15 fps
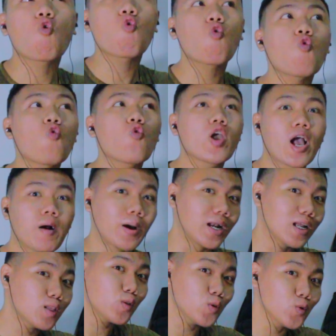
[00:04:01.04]
uh yang
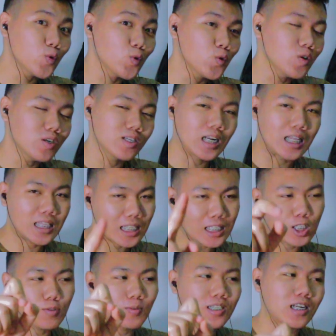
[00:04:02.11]
mana tuh nanti
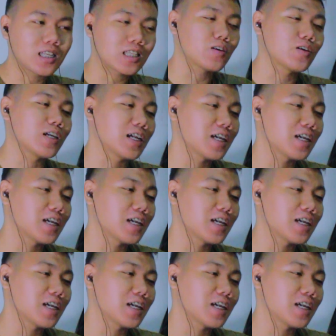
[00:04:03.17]
kita coba cari tahu ya